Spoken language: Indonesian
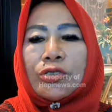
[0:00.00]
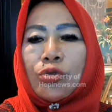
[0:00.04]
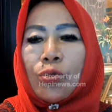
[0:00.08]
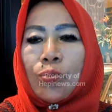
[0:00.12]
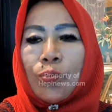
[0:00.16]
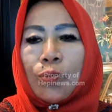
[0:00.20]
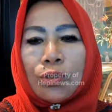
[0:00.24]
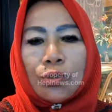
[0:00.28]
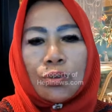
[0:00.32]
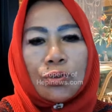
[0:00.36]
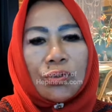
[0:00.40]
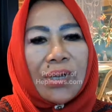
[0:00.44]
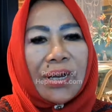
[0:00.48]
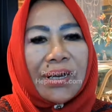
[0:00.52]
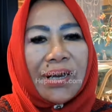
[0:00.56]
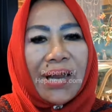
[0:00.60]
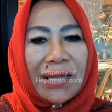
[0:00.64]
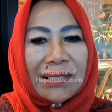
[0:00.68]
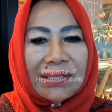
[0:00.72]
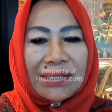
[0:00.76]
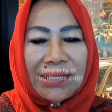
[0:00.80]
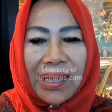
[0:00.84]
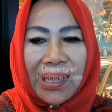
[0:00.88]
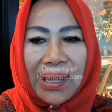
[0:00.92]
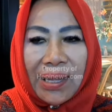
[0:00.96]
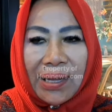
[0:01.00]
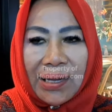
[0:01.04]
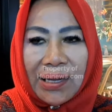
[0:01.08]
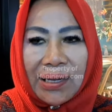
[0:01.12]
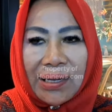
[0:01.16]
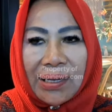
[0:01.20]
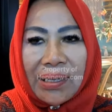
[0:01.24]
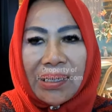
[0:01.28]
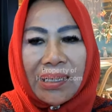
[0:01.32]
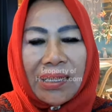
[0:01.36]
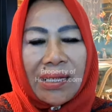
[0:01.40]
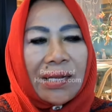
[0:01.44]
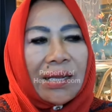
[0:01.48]
Sumut sudah datang
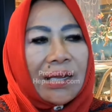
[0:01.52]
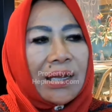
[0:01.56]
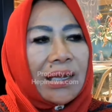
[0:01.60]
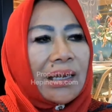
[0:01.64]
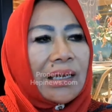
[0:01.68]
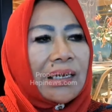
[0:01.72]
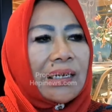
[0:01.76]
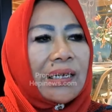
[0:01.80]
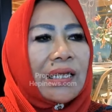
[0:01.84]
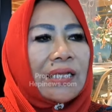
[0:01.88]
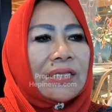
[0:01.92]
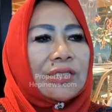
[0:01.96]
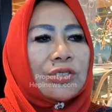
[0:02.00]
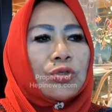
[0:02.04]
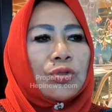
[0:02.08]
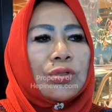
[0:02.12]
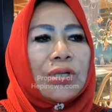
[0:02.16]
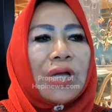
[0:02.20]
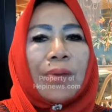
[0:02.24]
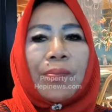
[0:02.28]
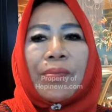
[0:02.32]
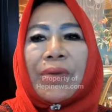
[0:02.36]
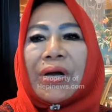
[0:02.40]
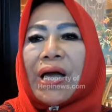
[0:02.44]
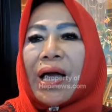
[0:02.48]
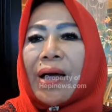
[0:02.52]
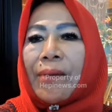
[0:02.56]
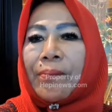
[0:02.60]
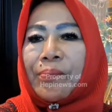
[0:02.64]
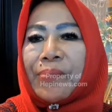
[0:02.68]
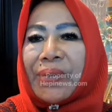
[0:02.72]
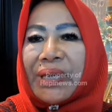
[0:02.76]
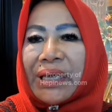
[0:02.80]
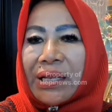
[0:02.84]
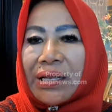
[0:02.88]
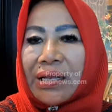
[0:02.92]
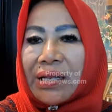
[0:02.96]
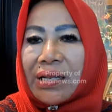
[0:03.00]
dan sudah
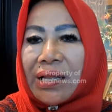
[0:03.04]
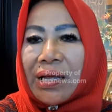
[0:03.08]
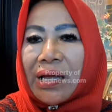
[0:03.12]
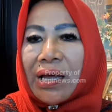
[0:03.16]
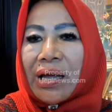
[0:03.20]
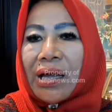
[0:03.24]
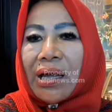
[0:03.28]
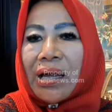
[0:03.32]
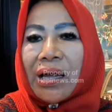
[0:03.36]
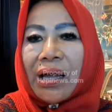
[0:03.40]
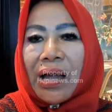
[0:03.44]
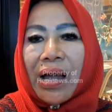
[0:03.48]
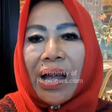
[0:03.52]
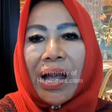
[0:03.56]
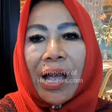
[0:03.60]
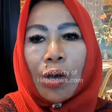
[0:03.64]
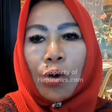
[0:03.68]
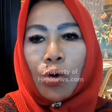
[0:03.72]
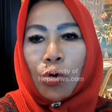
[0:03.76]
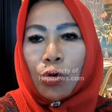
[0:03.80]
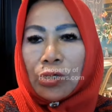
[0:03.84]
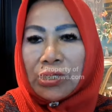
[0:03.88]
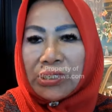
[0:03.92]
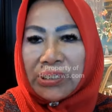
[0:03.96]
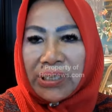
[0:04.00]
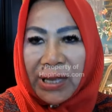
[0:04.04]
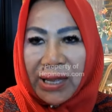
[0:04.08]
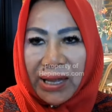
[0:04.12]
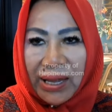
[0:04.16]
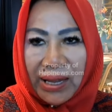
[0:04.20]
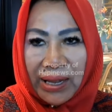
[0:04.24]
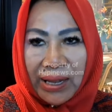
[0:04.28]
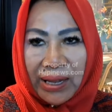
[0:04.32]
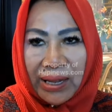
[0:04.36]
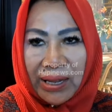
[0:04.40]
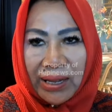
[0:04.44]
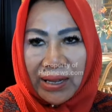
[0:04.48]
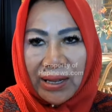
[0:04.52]
mengambil
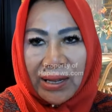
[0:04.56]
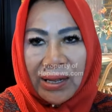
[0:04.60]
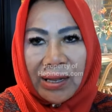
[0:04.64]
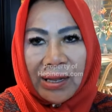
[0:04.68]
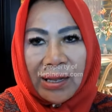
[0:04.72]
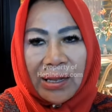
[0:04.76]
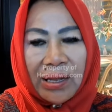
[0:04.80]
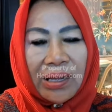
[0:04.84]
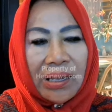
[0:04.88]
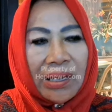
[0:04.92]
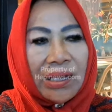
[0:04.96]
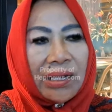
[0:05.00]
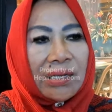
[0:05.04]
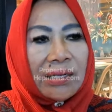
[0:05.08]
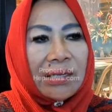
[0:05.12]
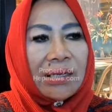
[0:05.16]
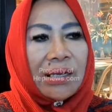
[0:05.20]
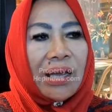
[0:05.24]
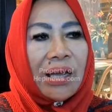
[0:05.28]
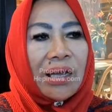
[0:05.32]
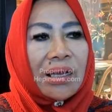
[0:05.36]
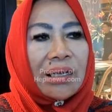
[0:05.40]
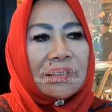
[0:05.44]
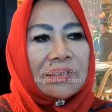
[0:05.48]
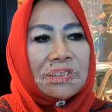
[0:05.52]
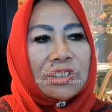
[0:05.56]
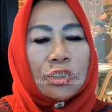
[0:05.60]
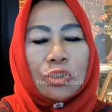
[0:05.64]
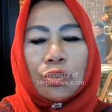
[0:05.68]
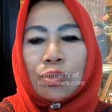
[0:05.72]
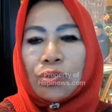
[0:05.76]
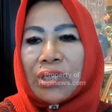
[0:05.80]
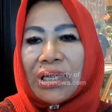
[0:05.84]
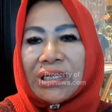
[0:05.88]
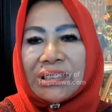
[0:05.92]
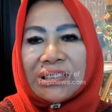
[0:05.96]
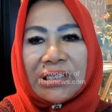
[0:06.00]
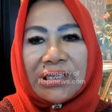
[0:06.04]
akunnya yang
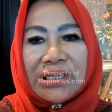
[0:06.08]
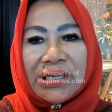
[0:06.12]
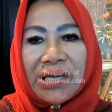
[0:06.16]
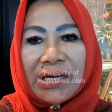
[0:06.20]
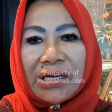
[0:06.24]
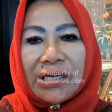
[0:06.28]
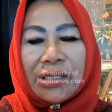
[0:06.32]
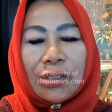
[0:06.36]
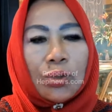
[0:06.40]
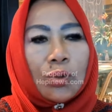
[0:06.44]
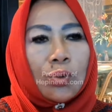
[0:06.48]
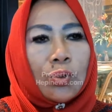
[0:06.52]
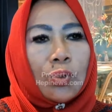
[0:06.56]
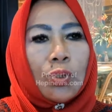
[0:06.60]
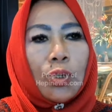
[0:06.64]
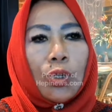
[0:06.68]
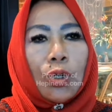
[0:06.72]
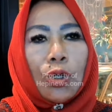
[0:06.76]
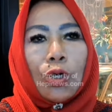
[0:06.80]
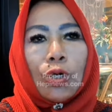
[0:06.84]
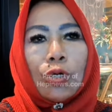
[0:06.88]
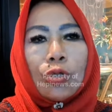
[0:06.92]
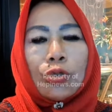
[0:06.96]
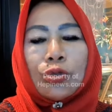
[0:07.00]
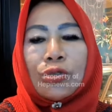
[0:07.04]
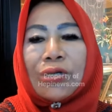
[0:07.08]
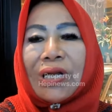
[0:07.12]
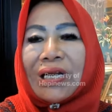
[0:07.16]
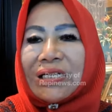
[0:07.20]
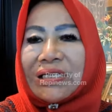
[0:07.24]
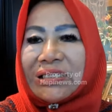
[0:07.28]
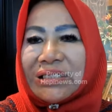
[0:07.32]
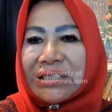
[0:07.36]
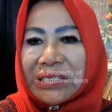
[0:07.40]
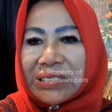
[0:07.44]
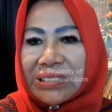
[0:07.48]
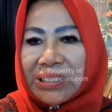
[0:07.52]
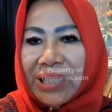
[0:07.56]
sejuta sekian itu sudah
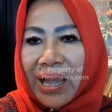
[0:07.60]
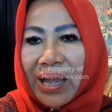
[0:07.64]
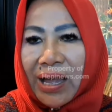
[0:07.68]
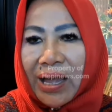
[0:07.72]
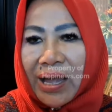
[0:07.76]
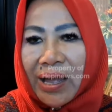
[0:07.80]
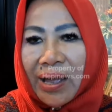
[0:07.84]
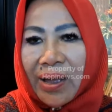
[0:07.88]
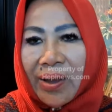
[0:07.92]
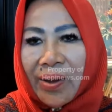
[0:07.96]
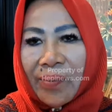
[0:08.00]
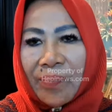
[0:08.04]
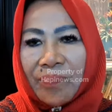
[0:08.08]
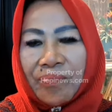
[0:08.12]
disita.